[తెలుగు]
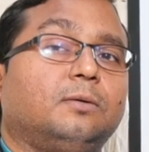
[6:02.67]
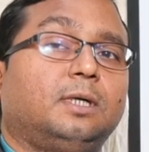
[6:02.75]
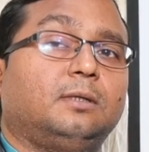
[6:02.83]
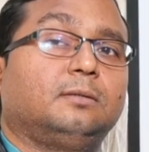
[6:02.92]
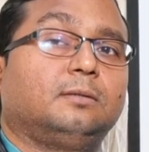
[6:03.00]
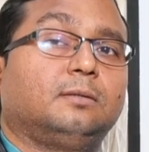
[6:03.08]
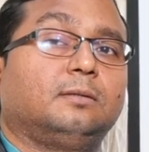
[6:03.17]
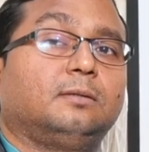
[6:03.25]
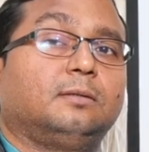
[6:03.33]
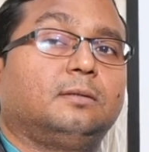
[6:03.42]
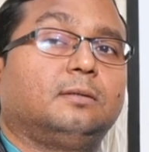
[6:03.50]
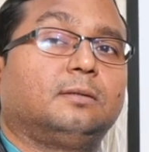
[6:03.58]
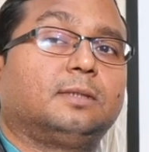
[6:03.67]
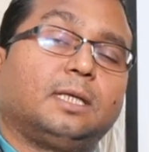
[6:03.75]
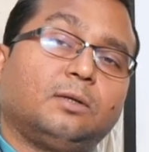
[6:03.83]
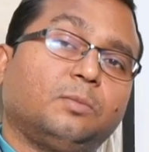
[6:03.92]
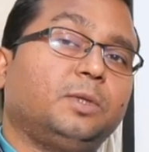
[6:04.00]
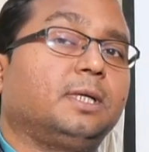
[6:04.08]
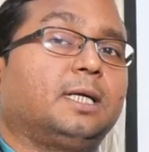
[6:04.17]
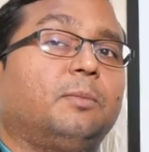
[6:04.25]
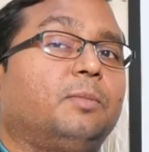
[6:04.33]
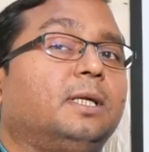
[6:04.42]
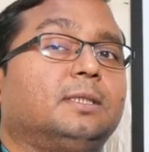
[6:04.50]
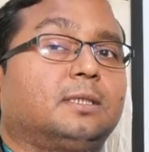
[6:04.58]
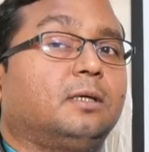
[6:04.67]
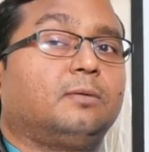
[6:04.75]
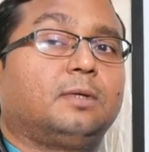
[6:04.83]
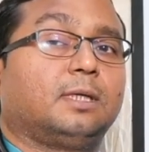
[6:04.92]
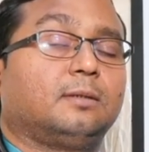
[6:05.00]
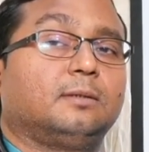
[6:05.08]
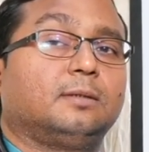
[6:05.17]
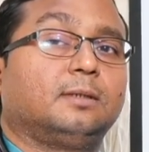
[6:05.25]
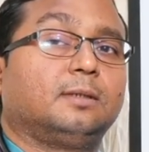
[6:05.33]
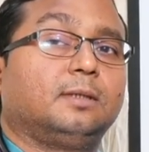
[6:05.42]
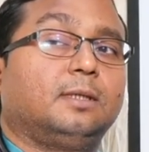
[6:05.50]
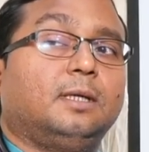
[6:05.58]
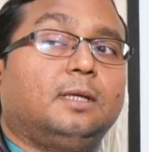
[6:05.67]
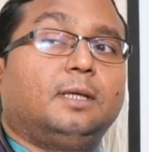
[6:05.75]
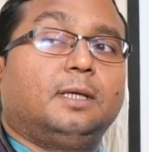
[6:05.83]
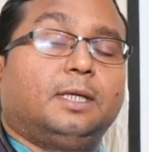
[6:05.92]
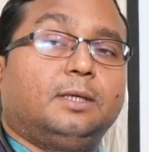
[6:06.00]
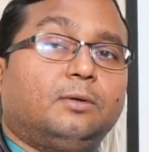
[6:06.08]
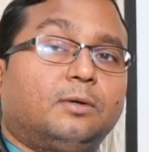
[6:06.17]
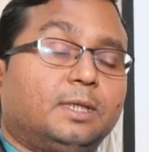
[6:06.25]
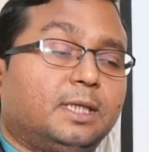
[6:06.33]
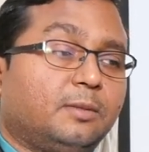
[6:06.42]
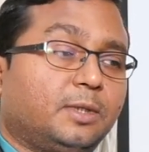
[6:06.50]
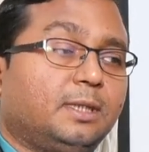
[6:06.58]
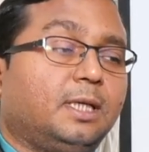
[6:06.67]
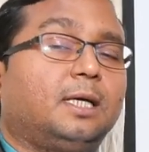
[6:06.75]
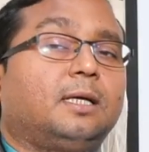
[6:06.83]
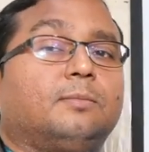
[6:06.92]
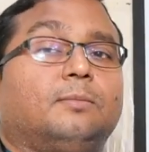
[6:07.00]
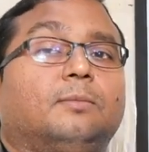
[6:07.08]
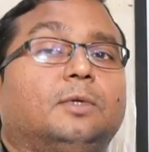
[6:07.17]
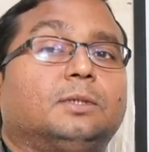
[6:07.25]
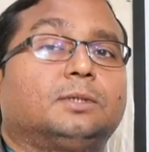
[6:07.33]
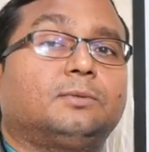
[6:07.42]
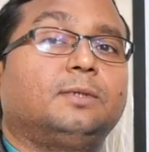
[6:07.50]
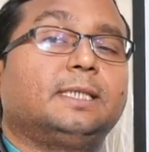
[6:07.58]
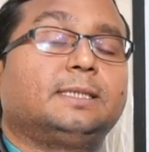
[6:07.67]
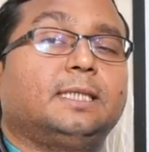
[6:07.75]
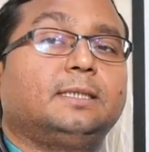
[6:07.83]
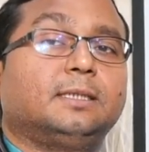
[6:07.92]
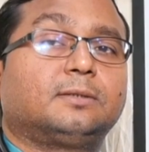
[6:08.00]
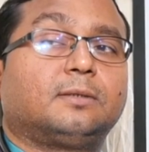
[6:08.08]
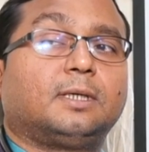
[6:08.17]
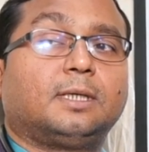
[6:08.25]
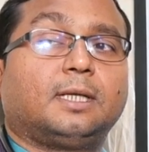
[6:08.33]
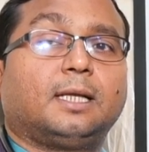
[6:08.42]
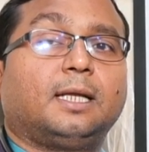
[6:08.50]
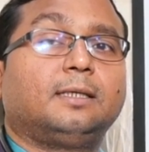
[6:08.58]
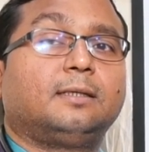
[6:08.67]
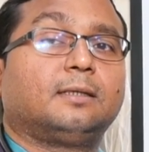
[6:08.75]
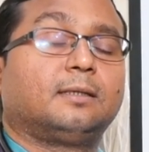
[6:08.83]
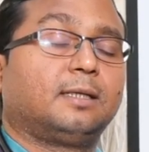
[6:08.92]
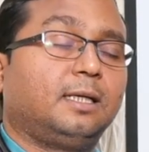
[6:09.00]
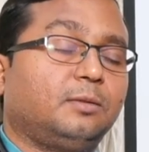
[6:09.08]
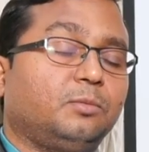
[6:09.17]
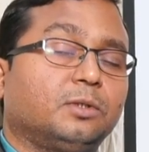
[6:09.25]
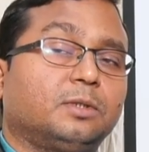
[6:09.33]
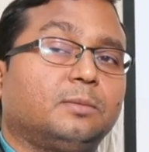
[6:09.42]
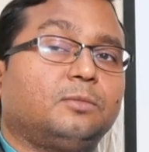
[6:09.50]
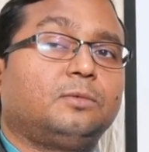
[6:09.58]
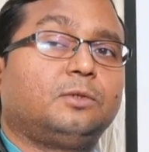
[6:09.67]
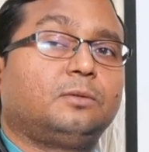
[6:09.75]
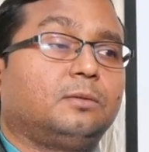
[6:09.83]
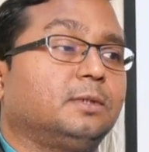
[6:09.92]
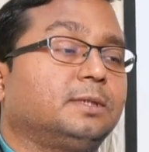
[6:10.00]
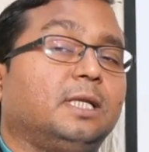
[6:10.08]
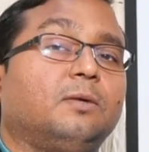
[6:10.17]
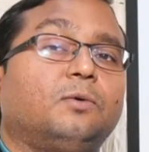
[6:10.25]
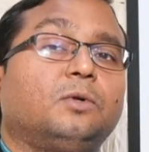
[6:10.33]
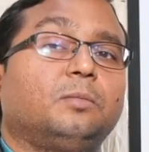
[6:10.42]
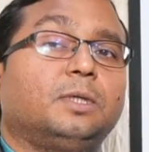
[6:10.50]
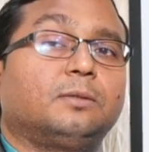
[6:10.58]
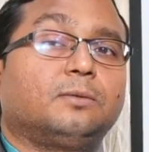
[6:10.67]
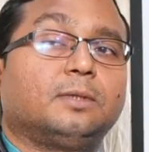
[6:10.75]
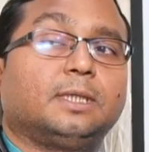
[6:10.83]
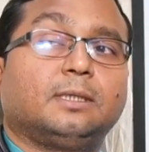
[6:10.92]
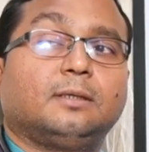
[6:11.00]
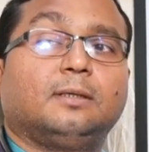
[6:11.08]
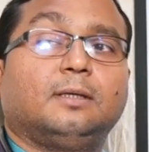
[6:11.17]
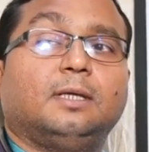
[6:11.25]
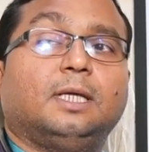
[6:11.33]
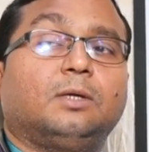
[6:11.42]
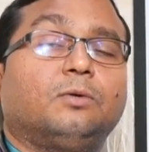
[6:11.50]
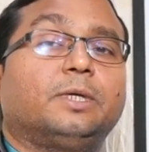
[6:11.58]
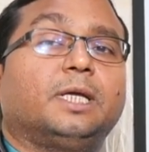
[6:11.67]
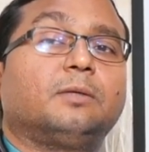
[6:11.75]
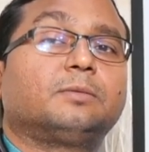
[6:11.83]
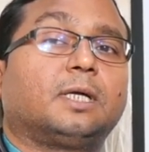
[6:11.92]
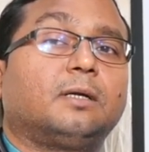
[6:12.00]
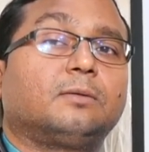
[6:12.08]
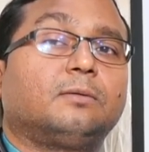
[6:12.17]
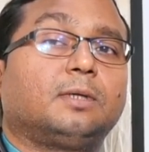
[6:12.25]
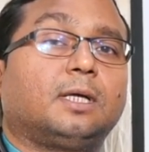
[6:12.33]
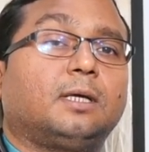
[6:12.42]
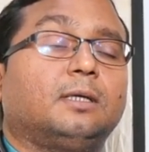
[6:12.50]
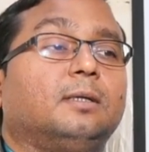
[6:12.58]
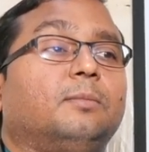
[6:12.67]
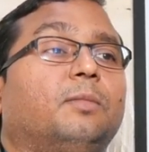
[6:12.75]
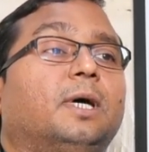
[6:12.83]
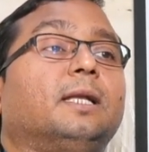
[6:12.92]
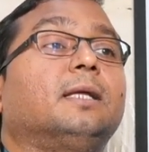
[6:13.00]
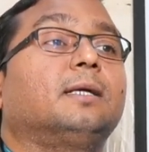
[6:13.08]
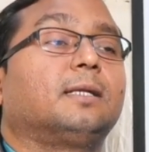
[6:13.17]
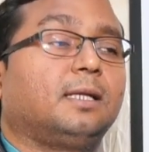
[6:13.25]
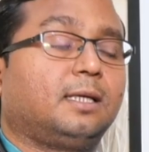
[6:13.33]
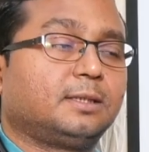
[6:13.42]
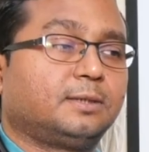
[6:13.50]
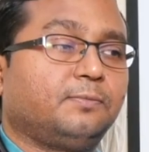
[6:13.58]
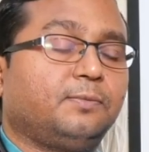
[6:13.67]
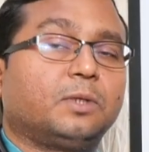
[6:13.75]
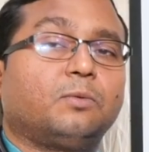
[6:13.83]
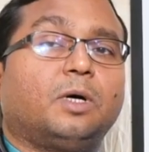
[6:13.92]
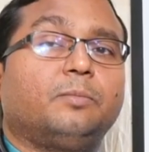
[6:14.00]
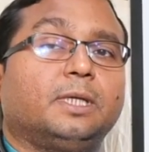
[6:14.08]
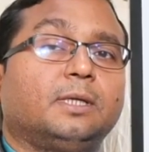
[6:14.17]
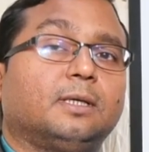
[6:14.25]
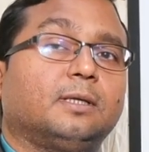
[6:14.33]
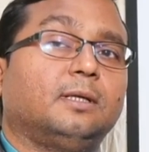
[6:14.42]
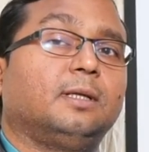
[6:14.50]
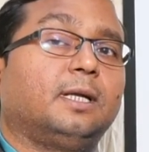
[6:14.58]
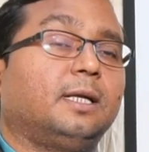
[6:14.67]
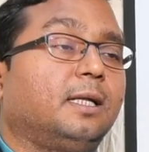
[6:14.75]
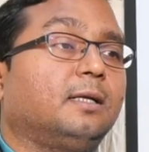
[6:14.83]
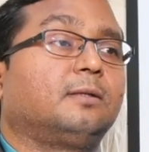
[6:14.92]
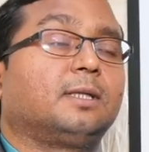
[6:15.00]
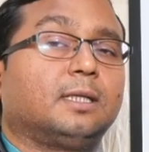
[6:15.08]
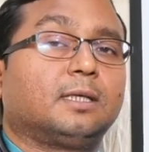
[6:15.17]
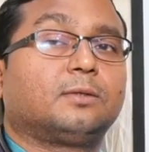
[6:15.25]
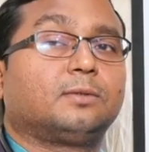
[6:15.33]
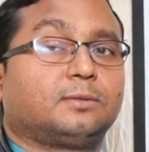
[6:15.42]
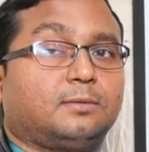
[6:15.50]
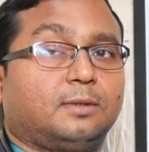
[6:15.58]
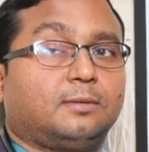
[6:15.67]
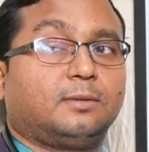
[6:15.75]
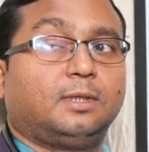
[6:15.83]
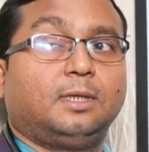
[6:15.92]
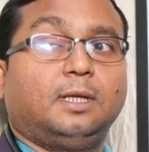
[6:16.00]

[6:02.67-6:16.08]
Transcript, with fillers: ఎక్కువ తలనొప్పి కంప్లైంట్స్గా ఉంటాయి ఇంకొకటి ఈ మధ్య స్టూడెంట్స్ ఏం చేస్తున్నారంటే లైట్ నైట్ మొత్తము సెల్ ఫోన్లు పెట్టుకొని ఎక్కువ గేమ్స్ ఆడుకుంటా మార్నింగ్ కల్లా సివియర్ వామిటింగ్ హెడ్ఏక్తో నా దగ్గరికి వస్తున్నారు